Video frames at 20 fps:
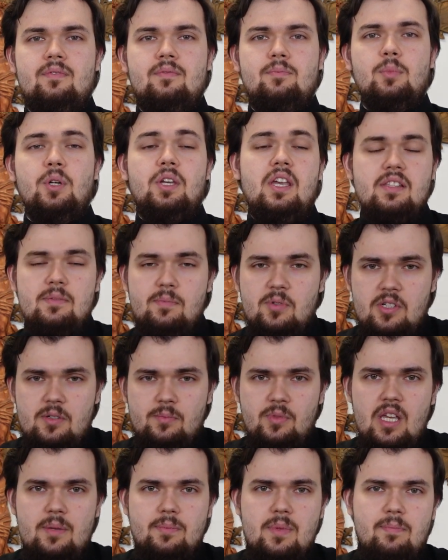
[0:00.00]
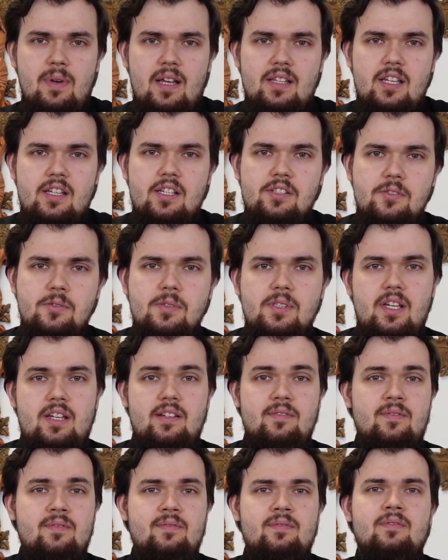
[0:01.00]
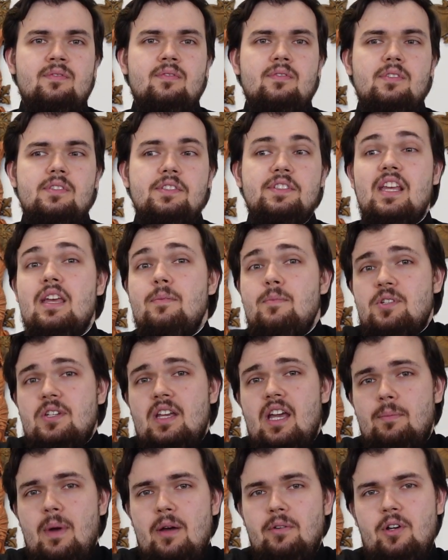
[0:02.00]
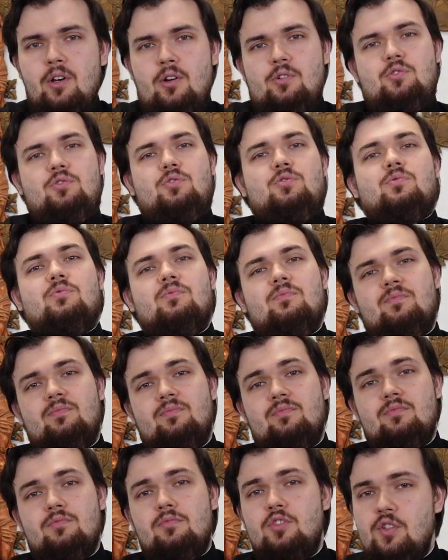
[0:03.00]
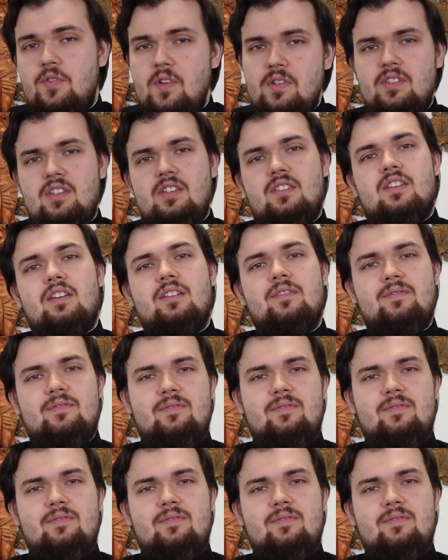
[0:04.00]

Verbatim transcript: Bo kiedy przyjmujemy Pana Jezusa, stajemy się jak mały kościół, świątynia.